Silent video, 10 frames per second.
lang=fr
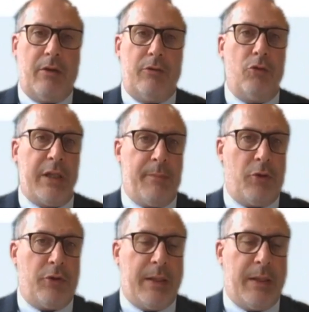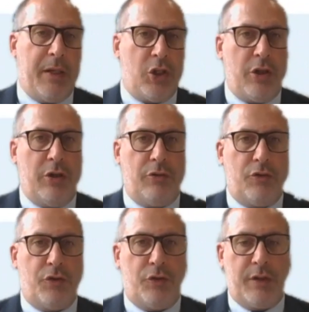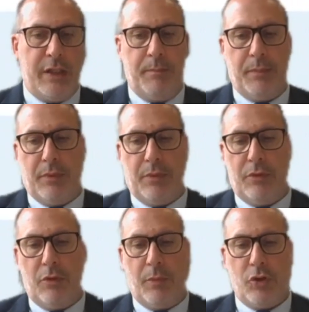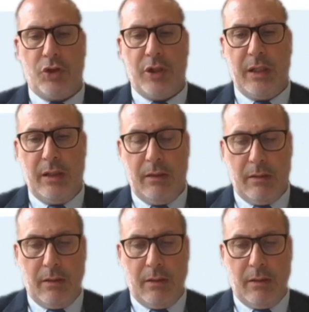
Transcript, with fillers: notamment des pêcheurs de ce type de projet.